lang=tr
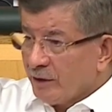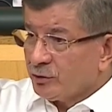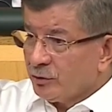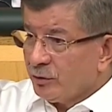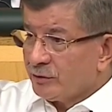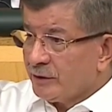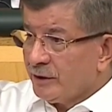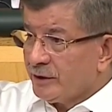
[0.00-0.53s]
Daha
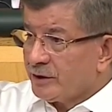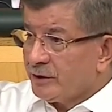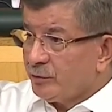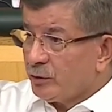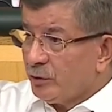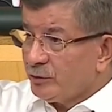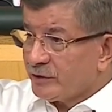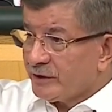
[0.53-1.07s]
sonra
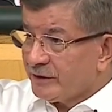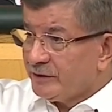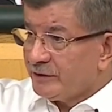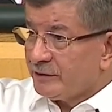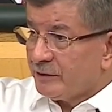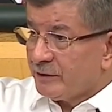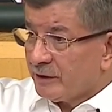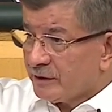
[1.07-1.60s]

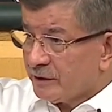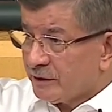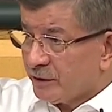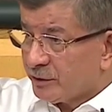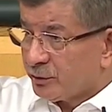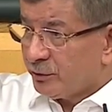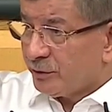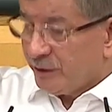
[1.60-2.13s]
2018 yılına
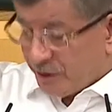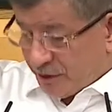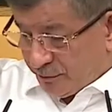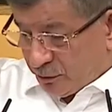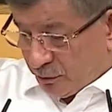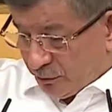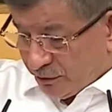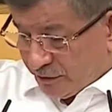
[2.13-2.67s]
kadar sürdü.
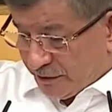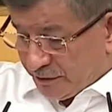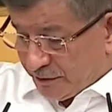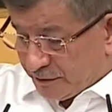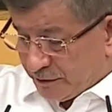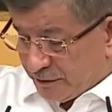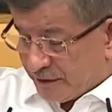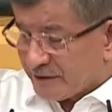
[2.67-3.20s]

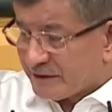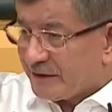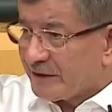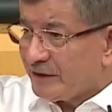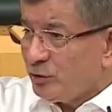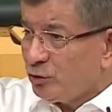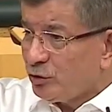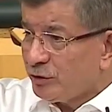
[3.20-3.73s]
2018 yılında
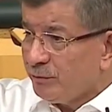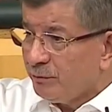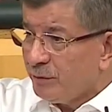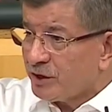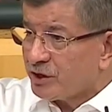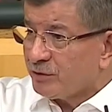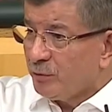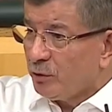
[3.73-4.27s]

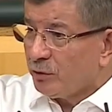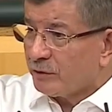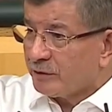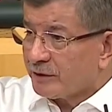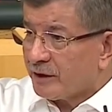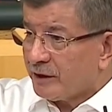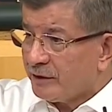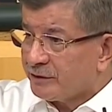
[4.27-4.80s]
825
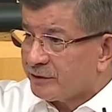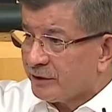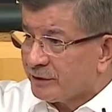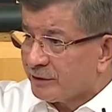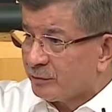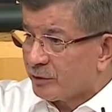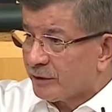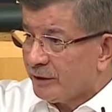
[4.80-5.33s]
milyon lira
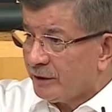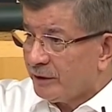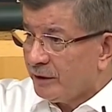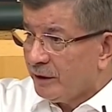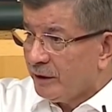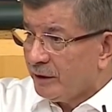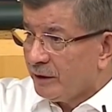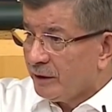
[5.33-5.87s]
harcandı buraya.
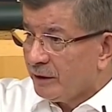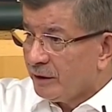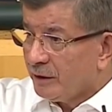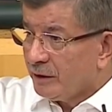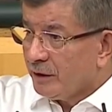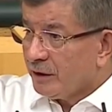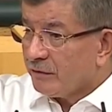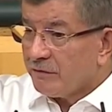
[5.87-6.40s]

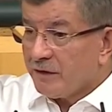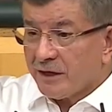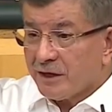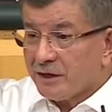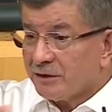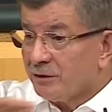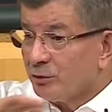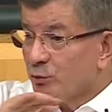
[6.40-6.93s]

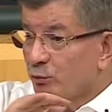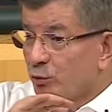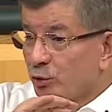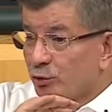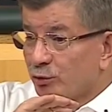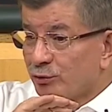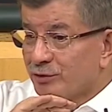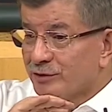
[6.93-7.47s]
Ve
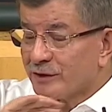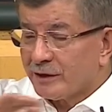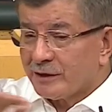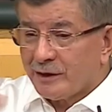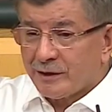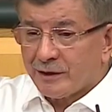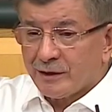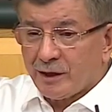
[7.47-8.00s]
bugün
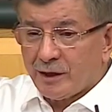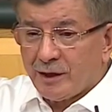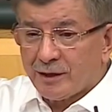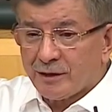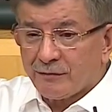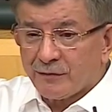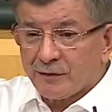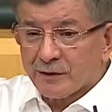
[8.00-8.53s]
Sakarya,
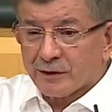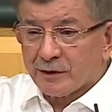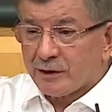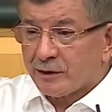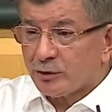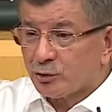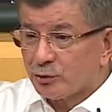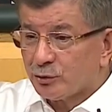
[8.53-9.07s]
Arifiye,
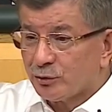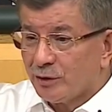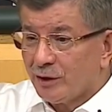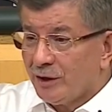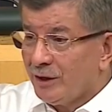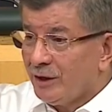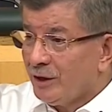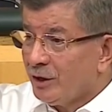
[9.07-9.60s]

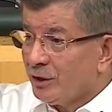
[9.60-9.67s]
Karasu